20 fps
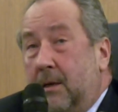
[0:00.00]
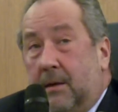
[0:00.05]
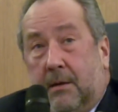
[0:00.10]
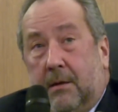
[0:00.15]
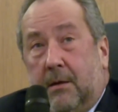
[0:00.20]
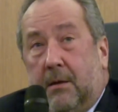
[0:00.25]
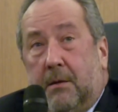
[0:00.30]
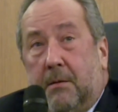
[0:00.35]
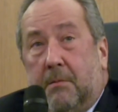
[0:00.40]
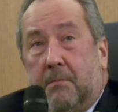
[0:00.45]

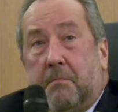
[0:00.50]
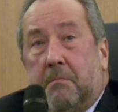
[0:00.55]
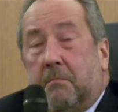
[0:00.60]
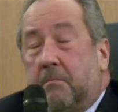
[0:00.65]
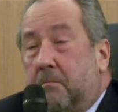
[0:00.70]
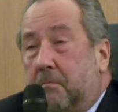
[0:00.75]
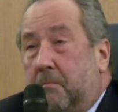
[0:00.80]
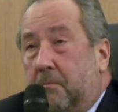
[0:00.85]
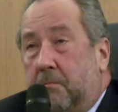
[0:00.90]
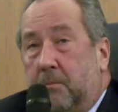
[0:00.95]
eh,
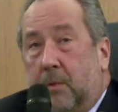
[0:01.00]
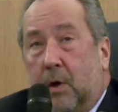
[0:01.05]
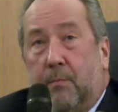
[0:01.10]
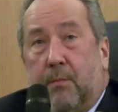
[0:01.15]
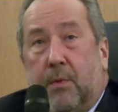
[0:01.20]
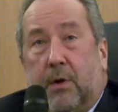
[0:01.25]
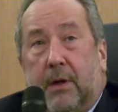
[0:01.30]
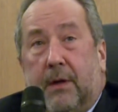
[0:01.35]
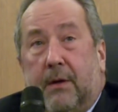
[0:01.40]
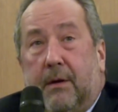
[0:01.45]

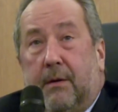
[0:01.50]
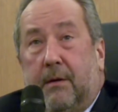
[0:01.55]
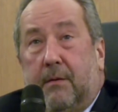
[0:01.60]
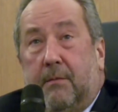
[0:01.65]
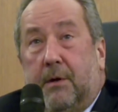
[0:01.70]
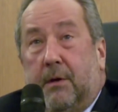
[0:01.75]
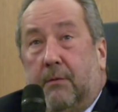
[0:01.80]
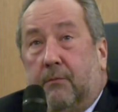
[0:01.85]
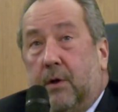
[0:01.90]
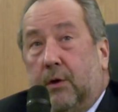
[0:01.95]

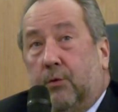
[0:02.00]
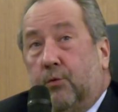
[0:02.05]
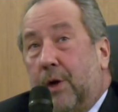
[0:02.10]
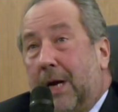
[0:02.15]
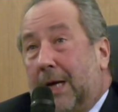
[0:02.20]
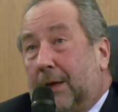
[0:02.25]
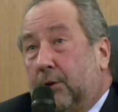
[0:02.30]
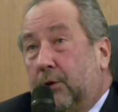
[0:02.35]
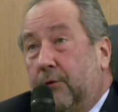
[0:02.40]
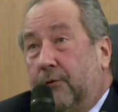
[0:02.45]
non, eh, qualcun
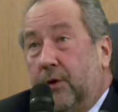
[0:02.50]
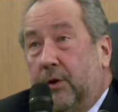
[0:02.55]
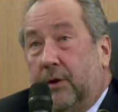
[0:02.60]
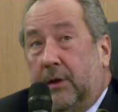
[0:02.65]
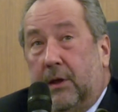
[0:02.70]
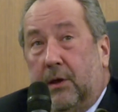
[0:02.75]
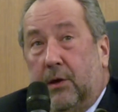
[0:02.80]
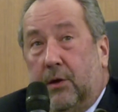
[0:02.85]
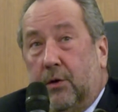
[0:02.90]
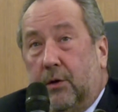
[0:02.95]
altro
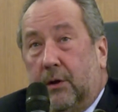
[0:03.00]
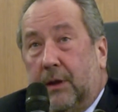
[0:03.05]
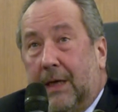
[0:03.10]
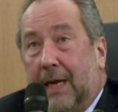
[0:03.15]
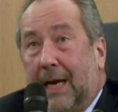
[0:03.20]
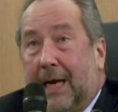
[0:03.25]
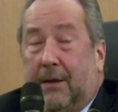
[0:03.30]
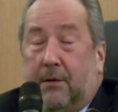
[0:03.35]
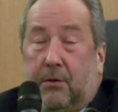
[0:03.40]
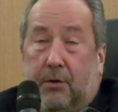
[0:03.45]
forse
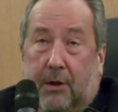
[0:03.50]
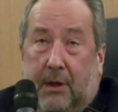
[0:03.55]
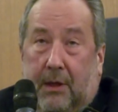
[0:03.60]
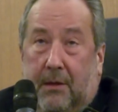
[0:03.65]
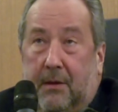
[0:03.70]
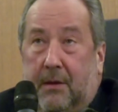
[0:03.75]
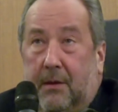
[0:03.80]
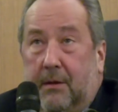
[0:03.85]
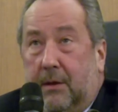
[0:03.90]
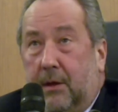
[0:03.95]
ricorderà, non,
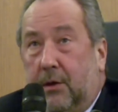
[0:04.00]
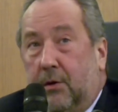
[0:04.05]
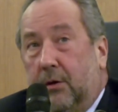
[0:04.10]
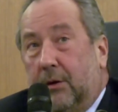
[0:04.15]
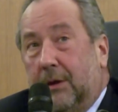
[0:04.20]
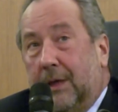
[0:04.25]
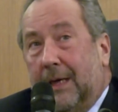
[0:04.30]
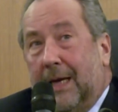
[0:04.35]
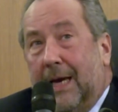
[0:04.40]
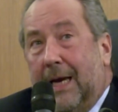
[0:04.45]
eh,
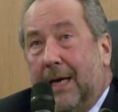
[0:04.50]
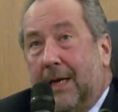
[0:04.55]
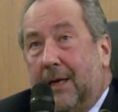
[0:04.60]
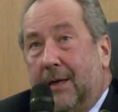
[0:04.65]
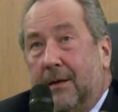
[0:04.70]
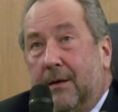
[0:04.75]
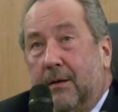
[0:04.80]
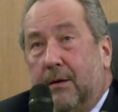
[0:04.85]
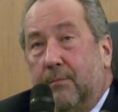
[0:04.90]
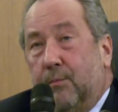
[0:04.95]

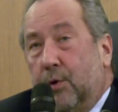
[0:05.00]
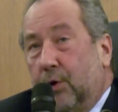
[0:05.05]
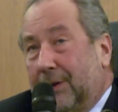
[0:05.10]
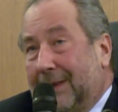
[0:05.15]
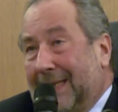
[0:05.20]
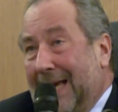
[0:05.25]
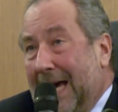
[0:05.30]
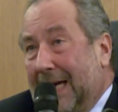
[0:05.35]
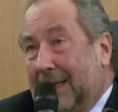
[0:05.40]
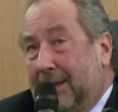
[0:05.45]
ricorderà eh,
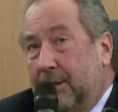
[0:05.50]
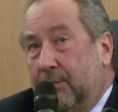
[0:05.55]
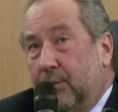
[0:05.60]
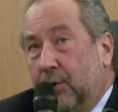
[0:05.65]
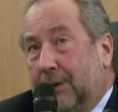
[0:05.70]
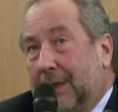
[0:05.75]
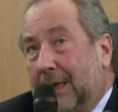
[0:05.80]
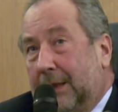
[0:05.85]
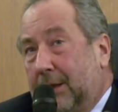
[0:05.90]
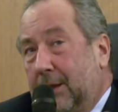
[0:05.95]
Mortati.
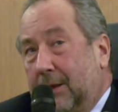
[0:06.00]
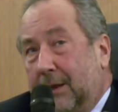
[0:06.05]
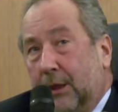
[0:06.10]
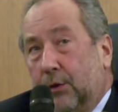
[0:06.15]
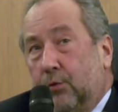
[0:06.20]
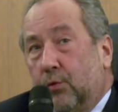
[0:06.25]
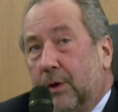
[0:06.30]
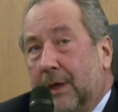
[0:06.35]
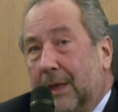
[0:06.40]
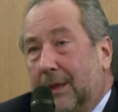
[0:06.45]
Mortati è
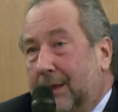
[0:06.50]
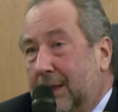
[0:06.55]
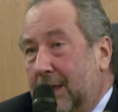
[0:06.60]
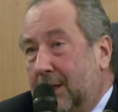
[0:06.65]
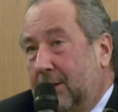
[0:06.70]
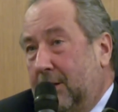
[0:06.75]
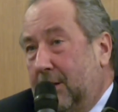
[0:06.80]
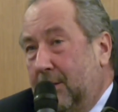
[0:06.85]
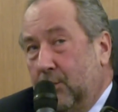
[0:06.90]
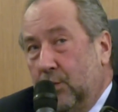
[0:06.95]
stato un
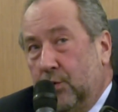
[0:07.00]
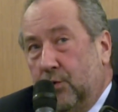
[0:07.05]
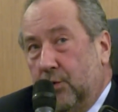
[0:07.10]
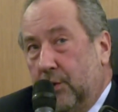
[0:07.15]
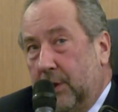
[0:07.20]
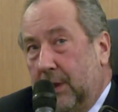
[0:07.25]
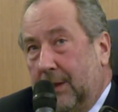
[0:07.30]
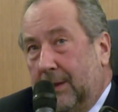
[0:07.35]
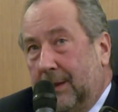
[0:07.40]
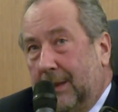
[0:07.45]
grandissimo
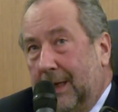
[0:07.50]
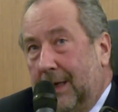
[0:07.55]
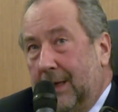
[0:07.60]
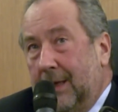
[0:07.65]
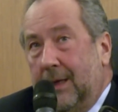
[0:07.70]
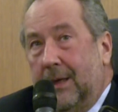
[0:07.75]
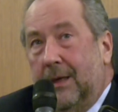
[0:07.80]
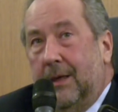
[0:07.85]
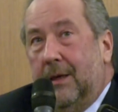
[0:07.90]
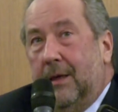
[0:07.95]
giurista
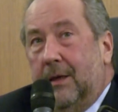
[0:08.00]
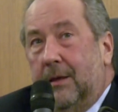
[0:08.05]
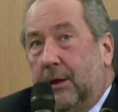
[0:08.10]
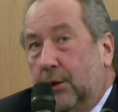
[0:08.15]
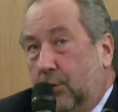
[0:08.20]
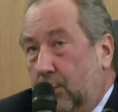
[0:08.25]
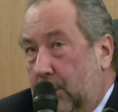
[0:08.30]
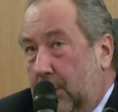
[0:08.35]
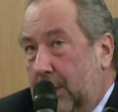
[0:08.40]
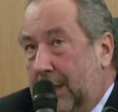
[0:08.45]
di
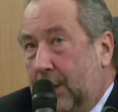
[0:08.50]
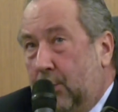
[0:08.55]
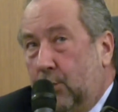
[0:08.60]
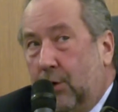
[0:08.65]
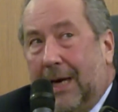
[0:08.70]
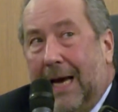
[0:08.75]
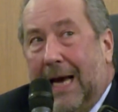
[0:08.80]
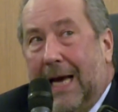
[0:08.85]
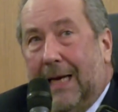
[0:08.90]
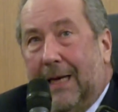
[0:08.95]

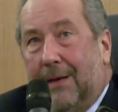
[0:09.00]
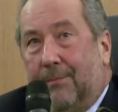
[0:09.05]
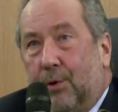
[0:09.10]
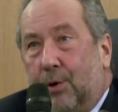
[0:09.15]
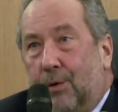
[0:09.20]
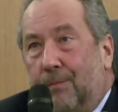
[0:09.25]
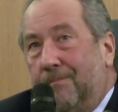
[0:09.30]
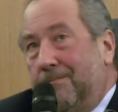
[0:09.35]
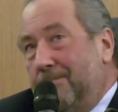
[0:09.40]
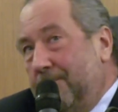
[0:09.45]
Corigliano
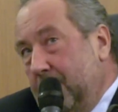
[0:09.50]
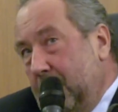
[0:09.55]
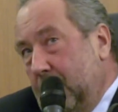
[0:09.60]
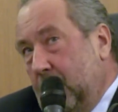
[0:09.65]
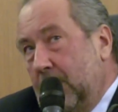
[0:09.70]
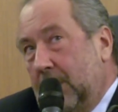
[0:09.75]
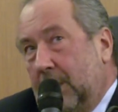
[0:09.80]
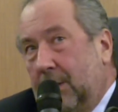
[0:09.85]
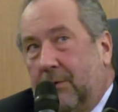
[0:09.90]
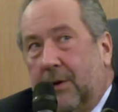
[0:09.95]
Calabro,
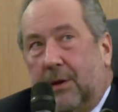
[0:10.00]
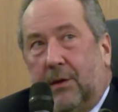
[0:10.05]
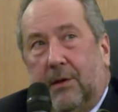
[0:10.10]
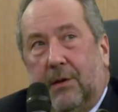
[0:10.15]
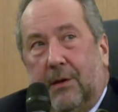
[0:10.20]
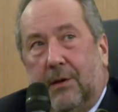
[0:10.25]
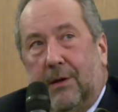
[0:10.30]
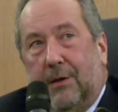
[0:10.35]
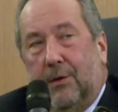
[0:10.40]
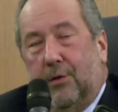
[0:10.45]
quindi
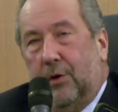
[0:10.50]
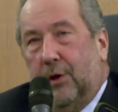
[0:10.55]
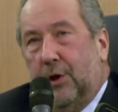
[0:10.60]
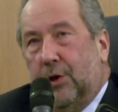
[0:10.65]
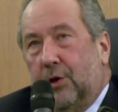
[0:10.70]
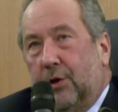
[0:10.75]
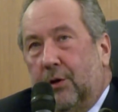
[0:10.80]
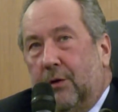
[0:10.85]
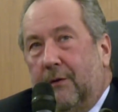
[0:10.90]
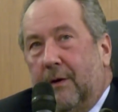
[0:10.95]
queste due
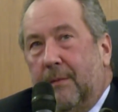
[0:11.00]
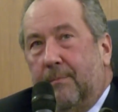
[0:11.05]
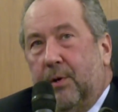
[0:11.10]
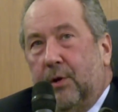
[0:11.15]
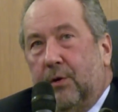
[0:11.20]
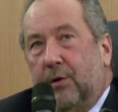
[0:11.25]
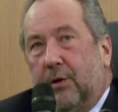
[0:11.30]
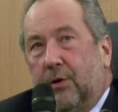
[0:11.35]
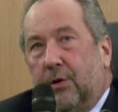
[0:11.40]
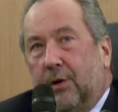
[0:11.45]
origini
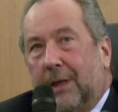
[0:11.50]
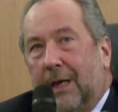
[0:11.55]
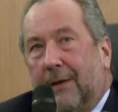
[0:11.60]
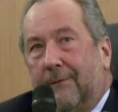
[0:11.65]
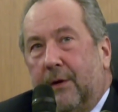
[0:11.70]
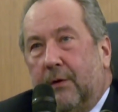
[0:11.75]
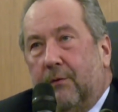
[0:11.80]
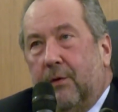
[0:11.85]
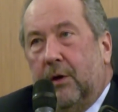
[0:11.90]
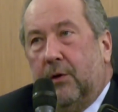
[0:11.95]
dovrebbero
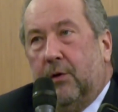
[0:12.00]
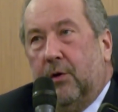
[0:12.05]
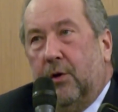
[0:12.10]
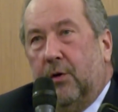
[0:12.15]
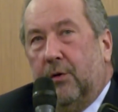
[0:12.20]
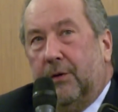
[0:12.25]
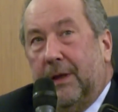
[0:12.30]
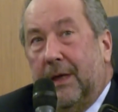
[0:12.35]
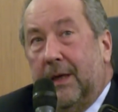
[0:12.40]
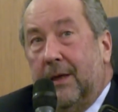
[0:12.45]
ricordarvi
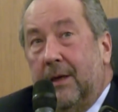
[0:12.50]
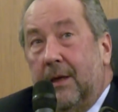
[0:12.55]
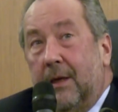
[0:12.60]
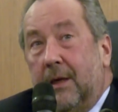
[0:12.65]
qualcosa,